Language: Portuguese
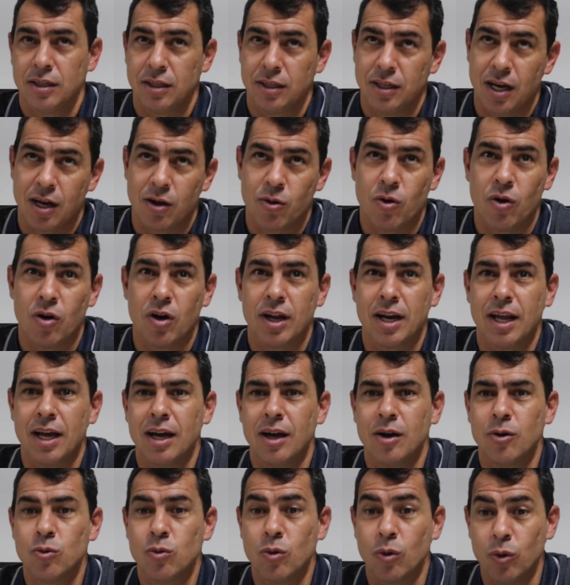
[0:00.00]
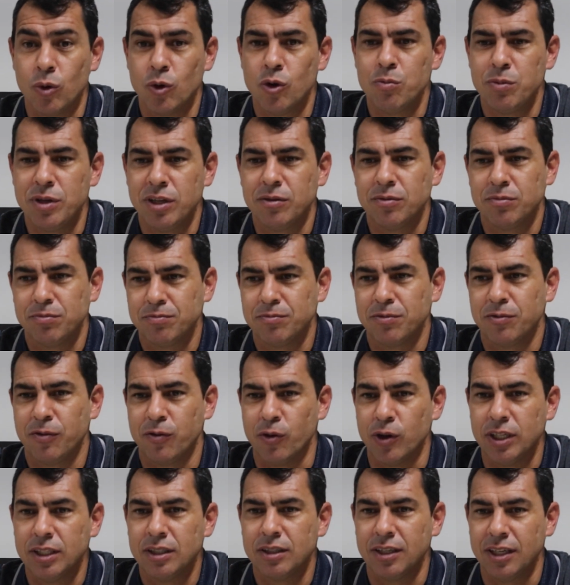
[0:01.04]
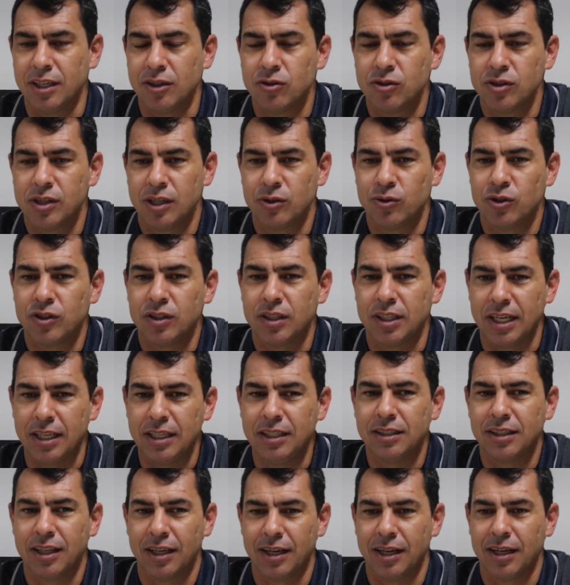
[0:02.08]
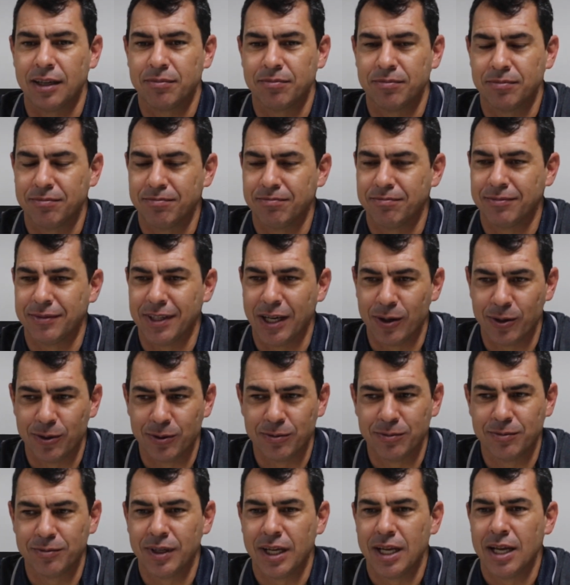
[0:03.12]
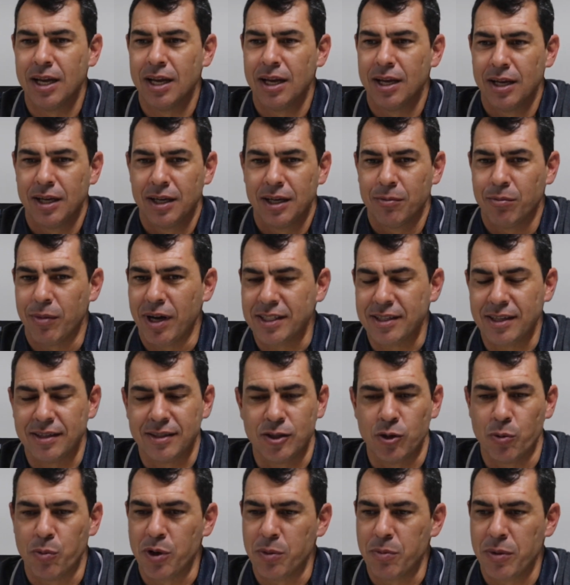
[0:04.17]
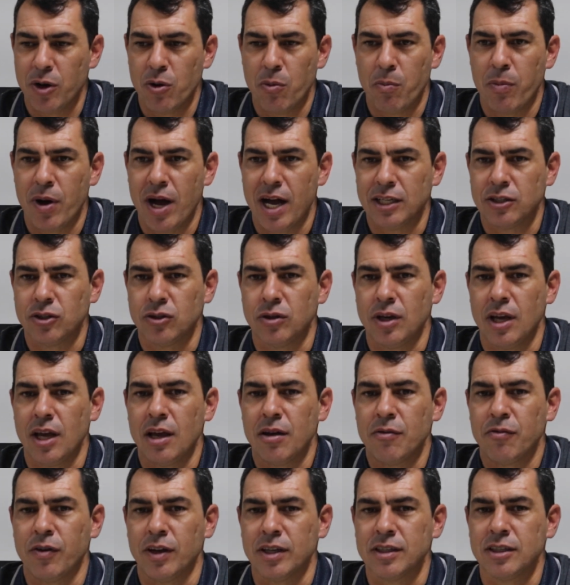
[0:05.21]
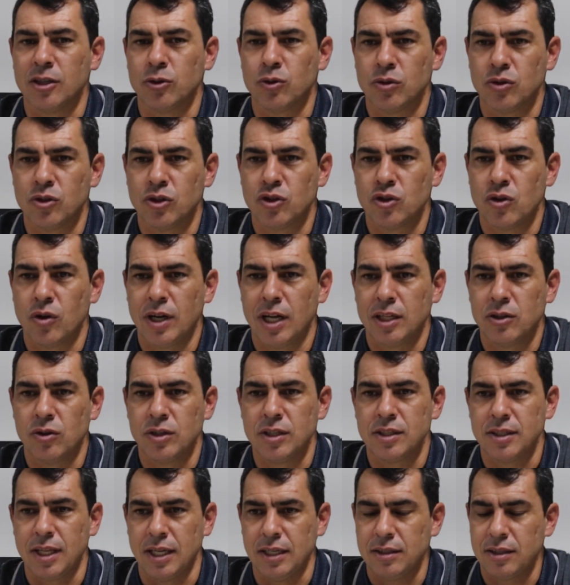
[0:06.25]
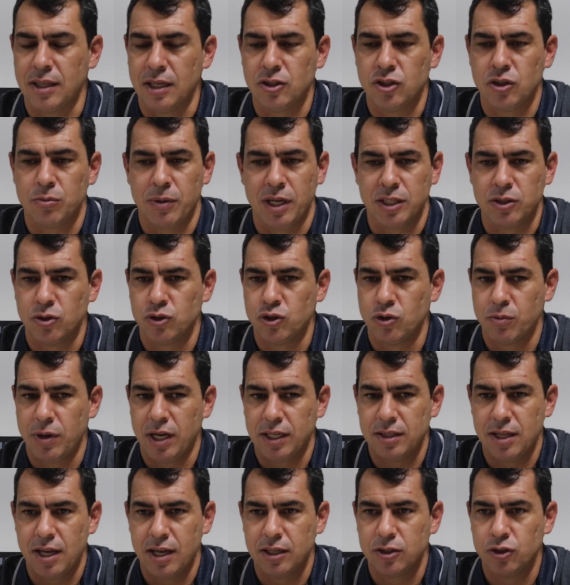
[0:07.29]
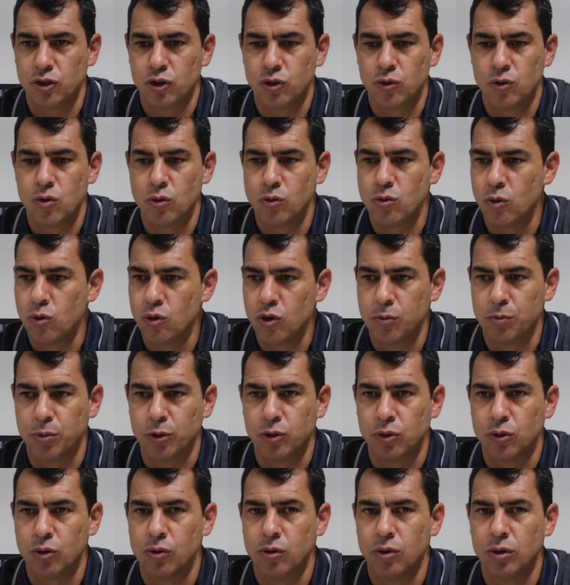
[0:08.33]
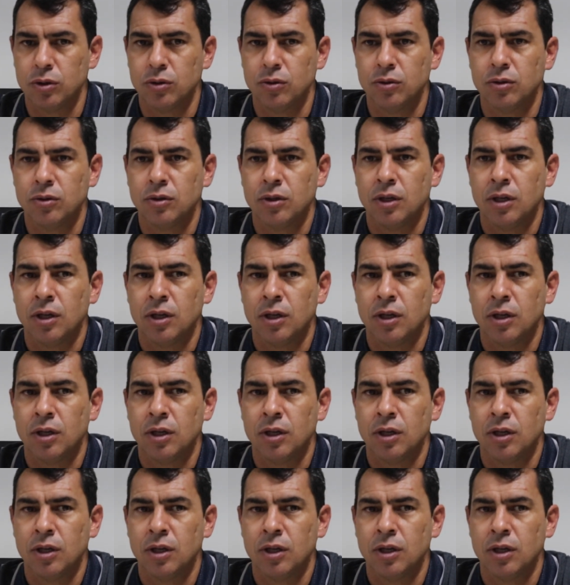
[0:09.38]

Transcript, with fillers: E agora o clube foi tri nos anos 30, né? Então mas assim, o primeiro passo é fazer todos os jogadores terem entendimento de uma ideia de jogo, o grupo todo,